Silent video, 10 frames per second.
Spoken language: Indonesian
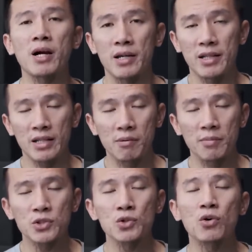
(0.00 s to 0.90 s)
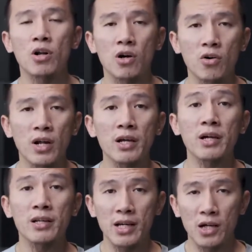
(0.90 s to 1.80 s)
maka kita termasuk
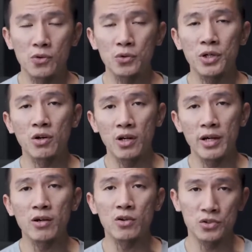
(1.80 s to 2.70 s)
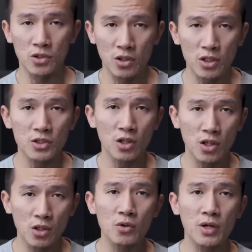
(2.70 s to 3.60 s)
orang-orang yang diakui oleh Rasulullah
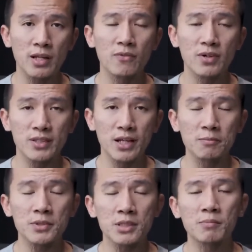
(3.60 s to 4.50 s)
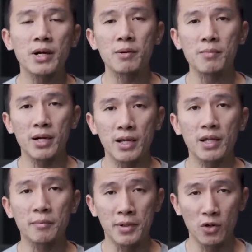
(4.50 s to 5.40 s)
sallallahu alaihi wasallam sebagai
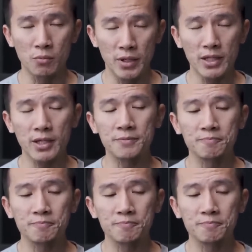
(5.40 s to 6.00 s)
bagian daripada umatnya.